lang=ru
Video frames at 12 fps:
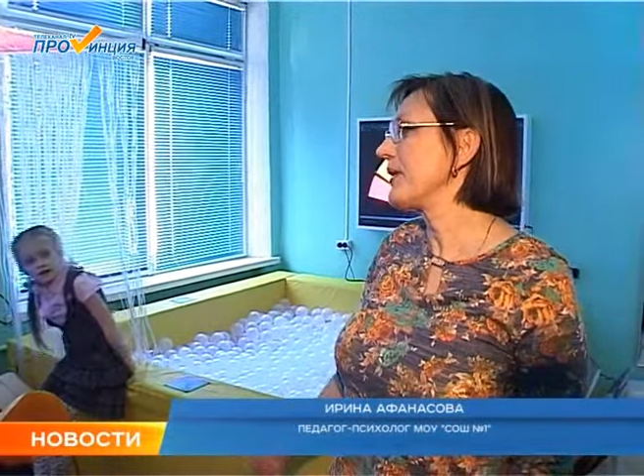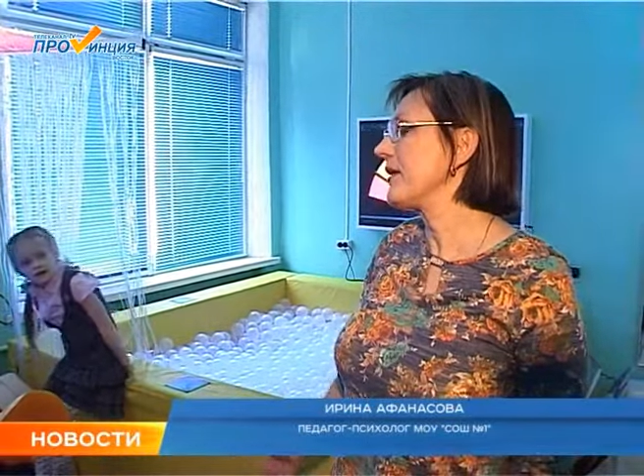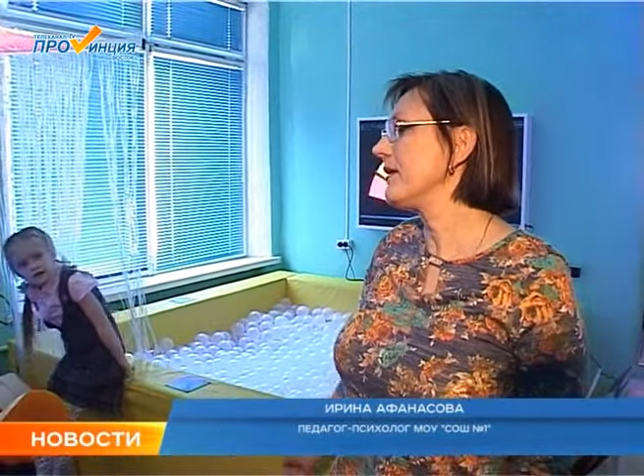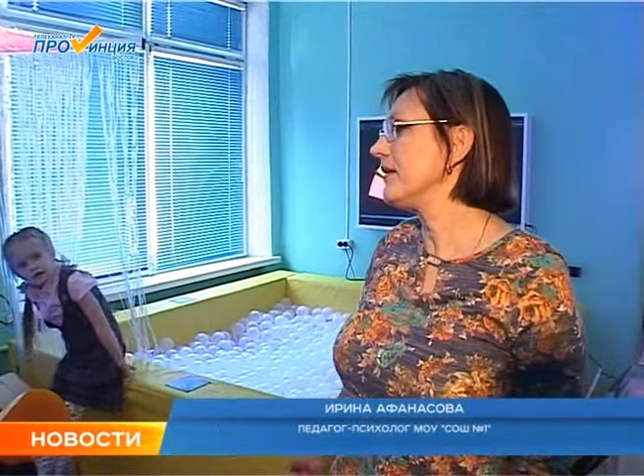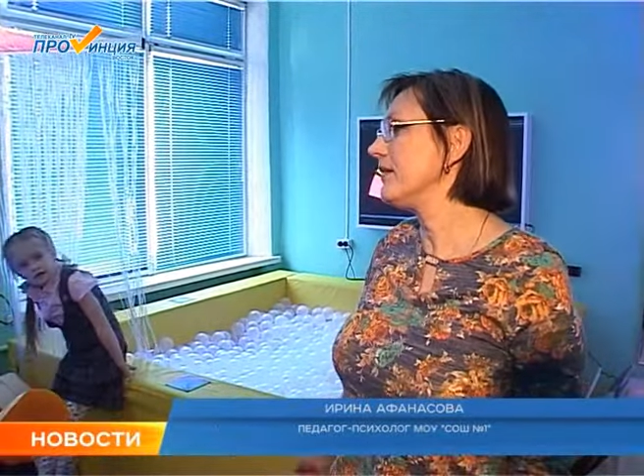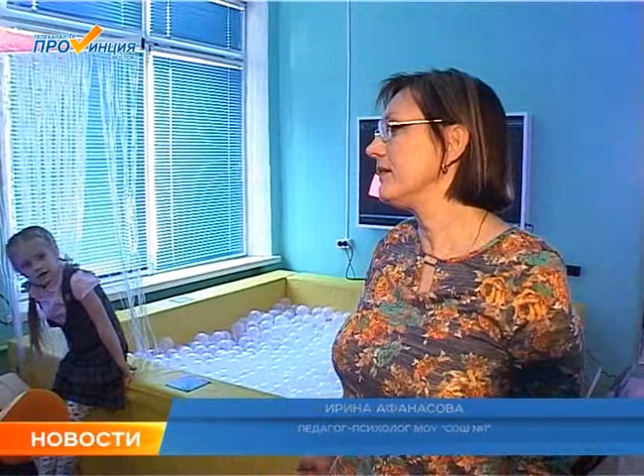
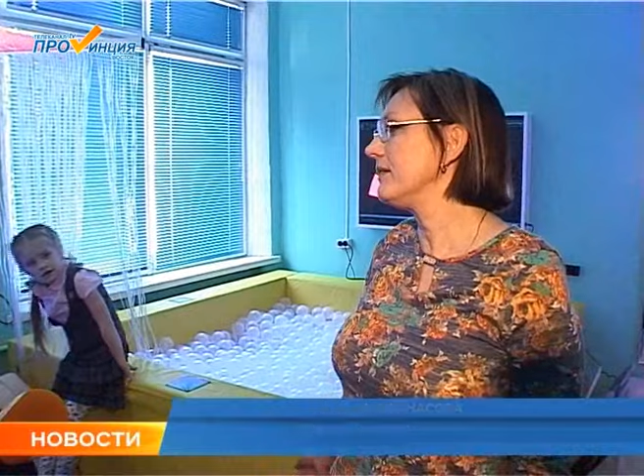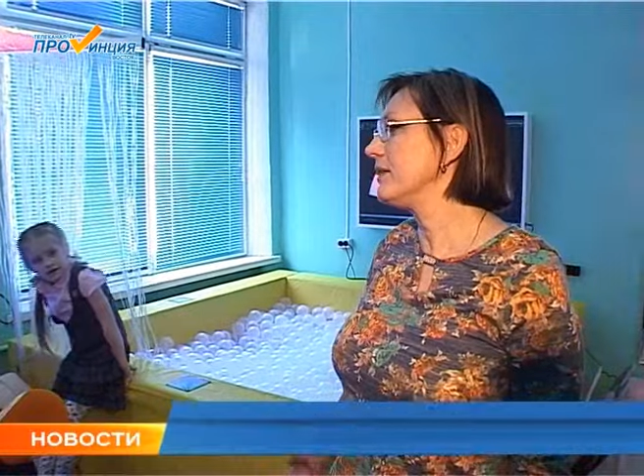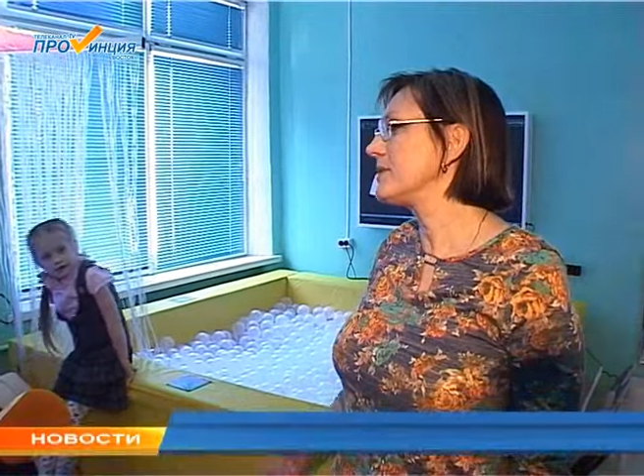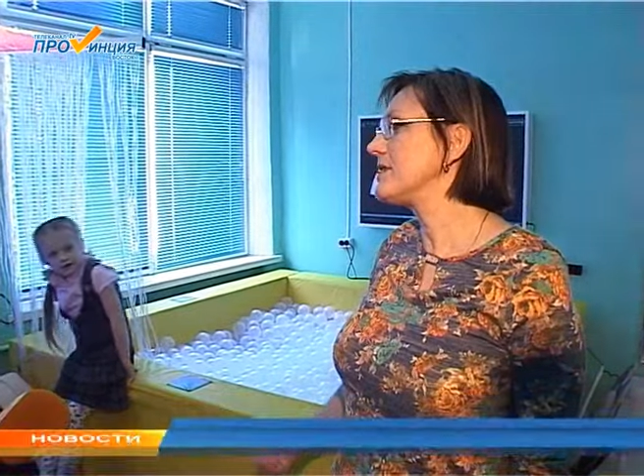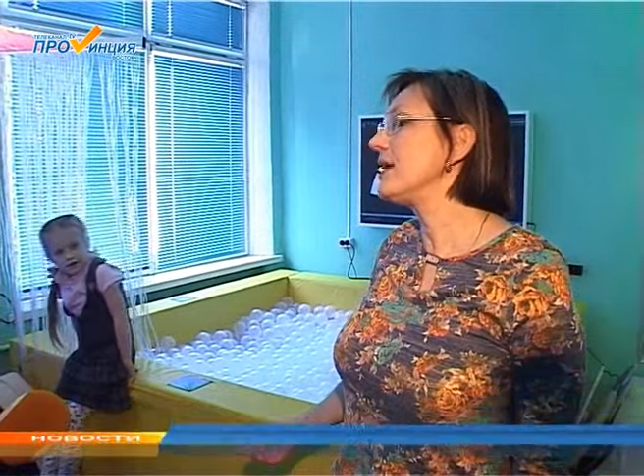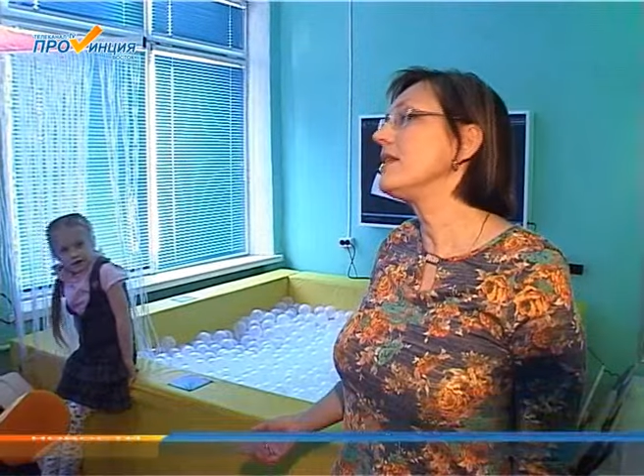
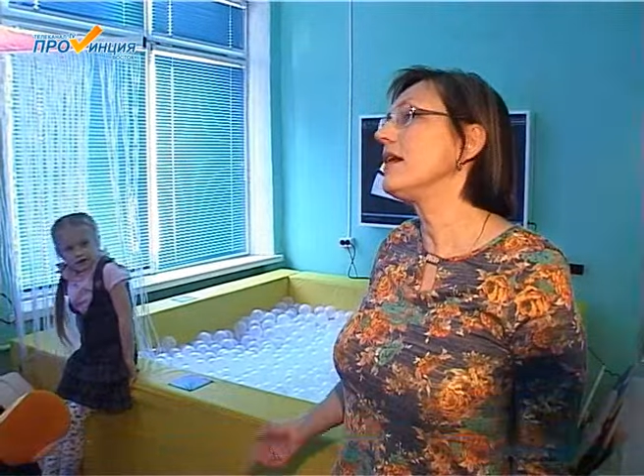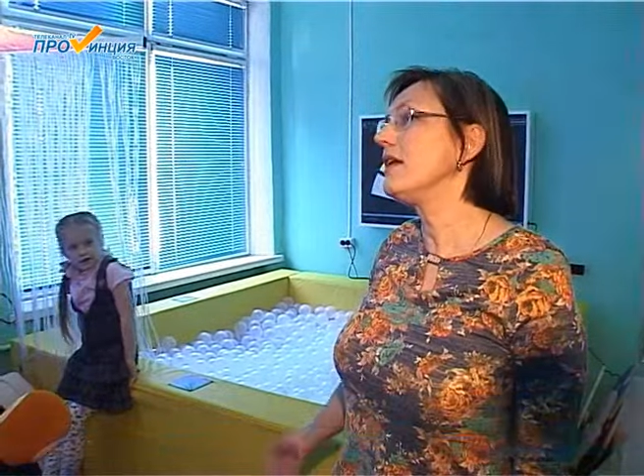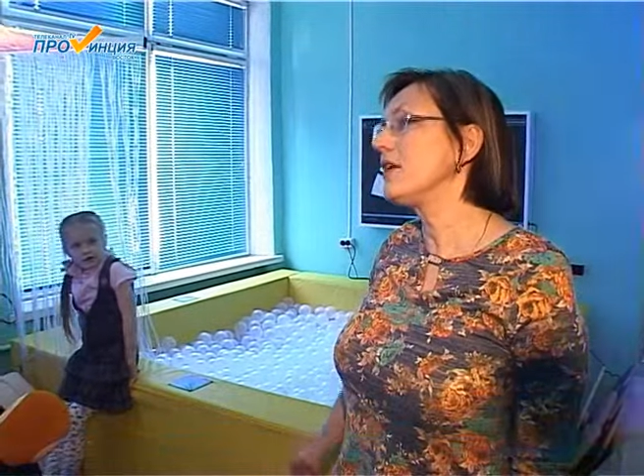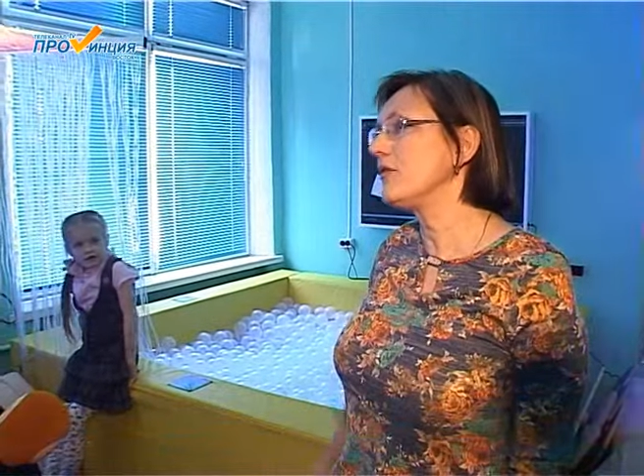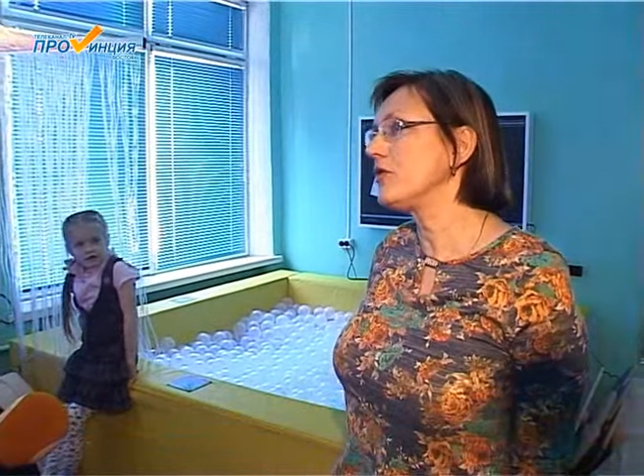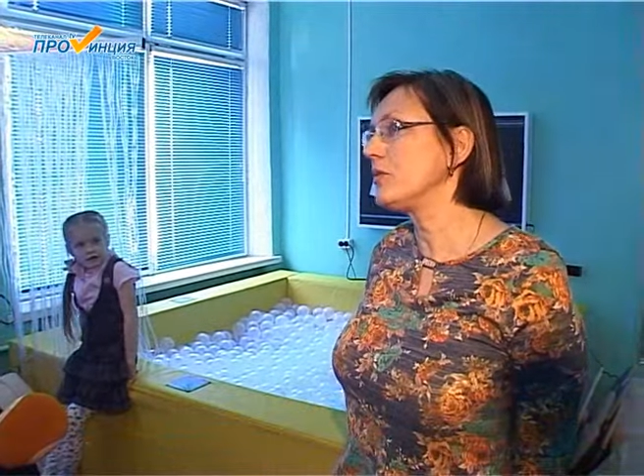э,
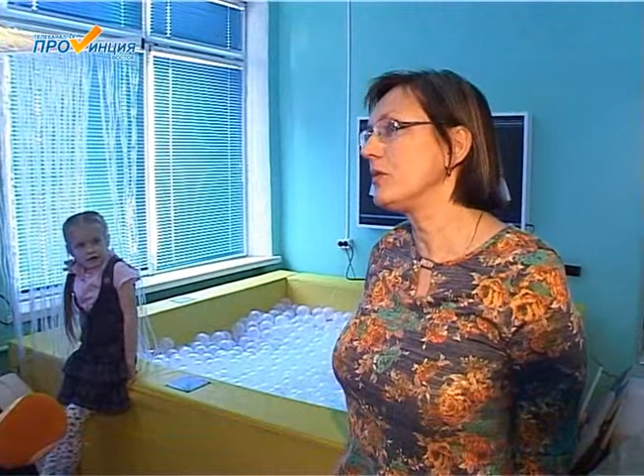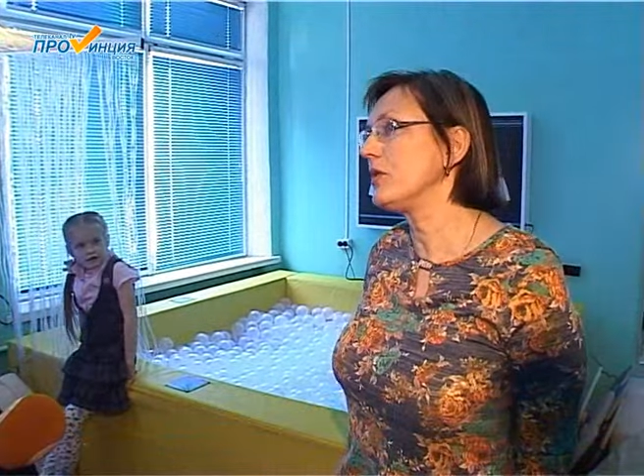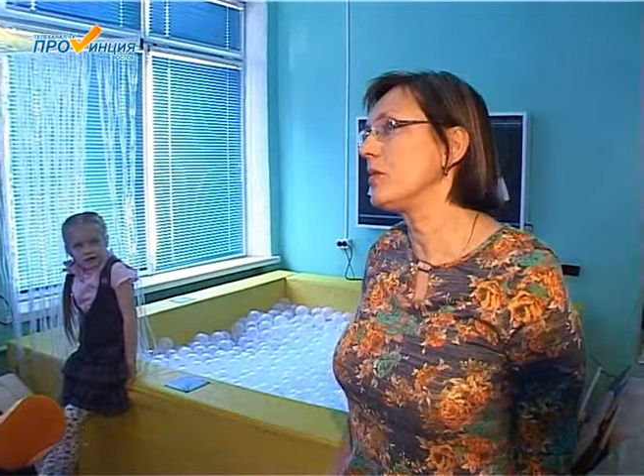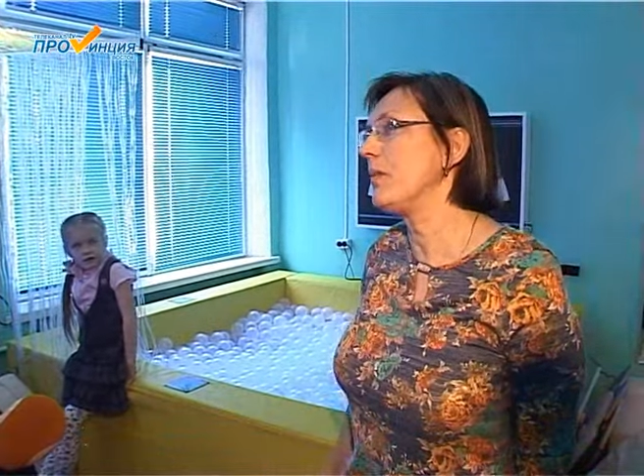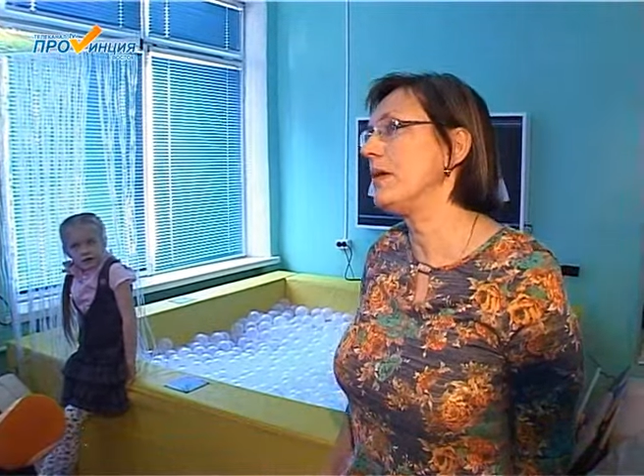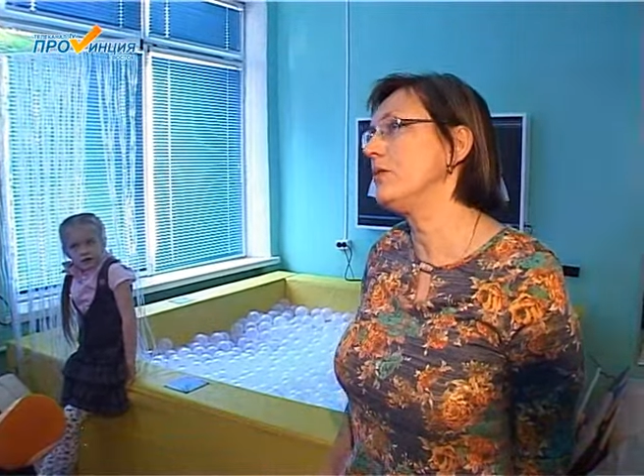эмоционального
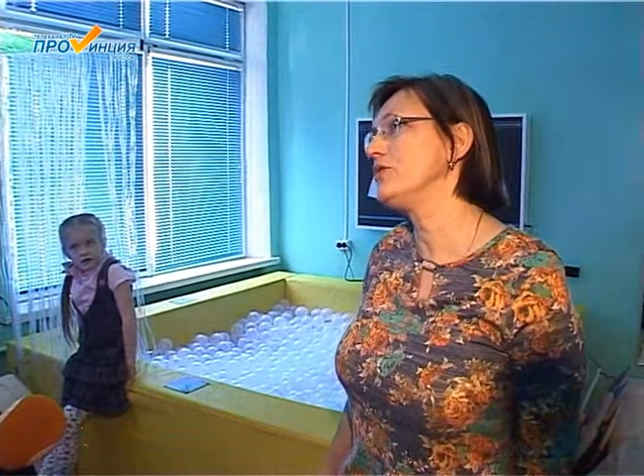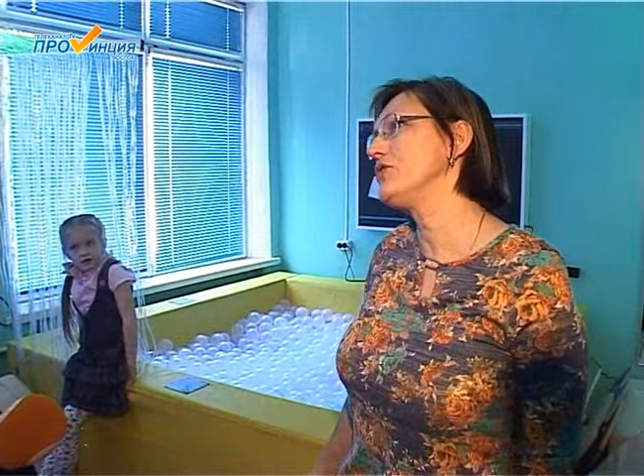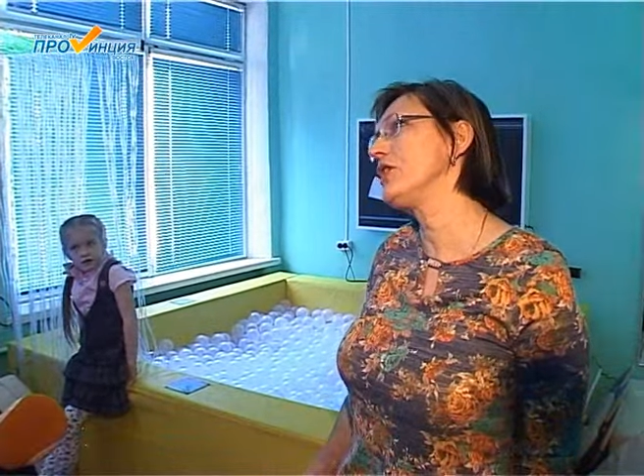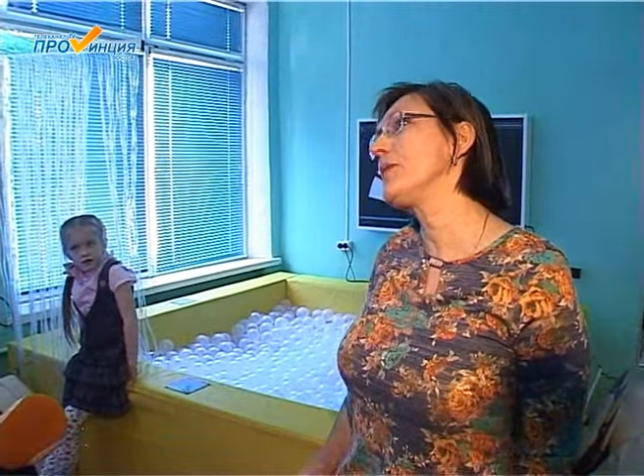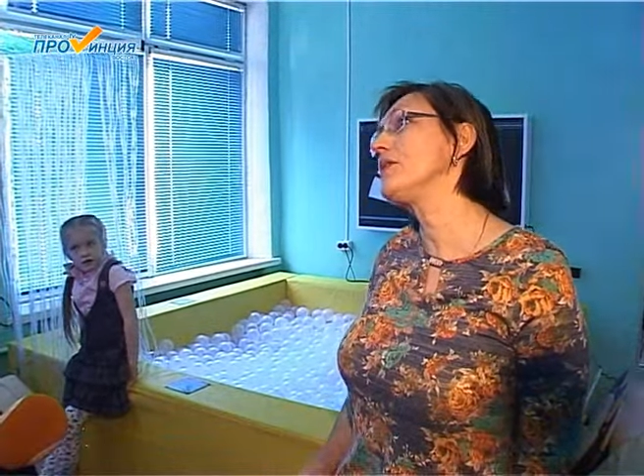неблагополучия.